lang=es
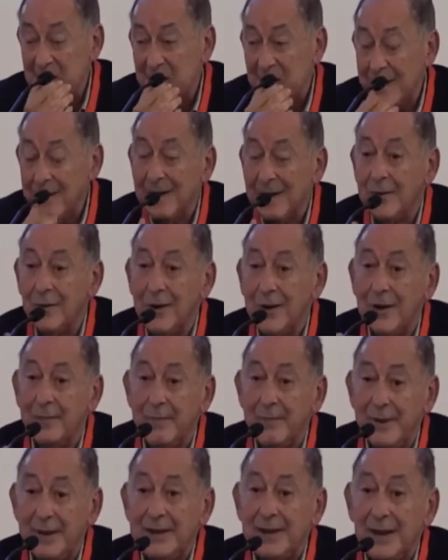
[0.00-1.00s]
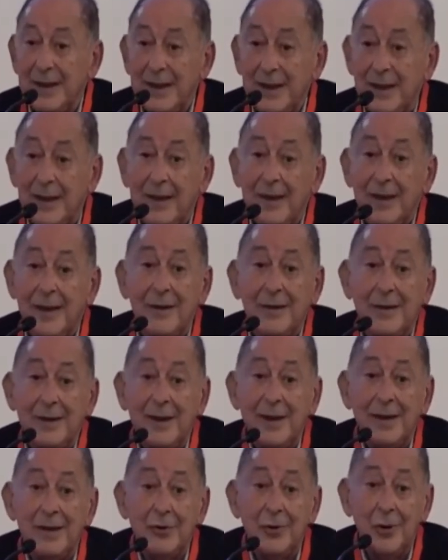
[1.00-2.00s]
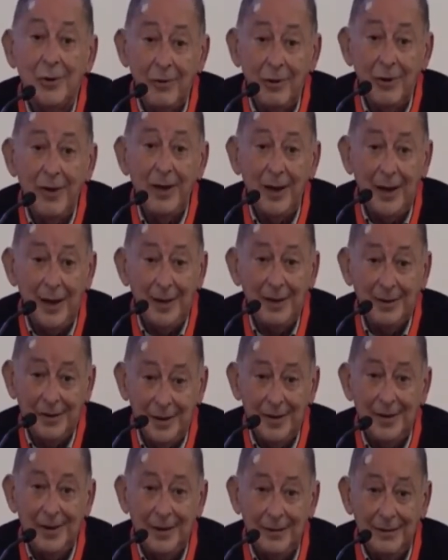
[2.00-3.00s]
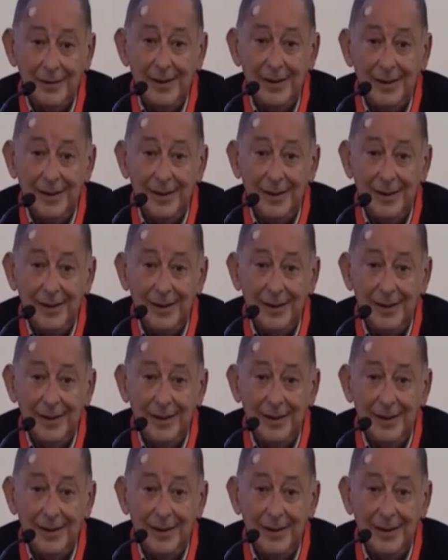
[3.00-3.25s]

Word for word: papel esta tarde fundamentalmente tiene que ver con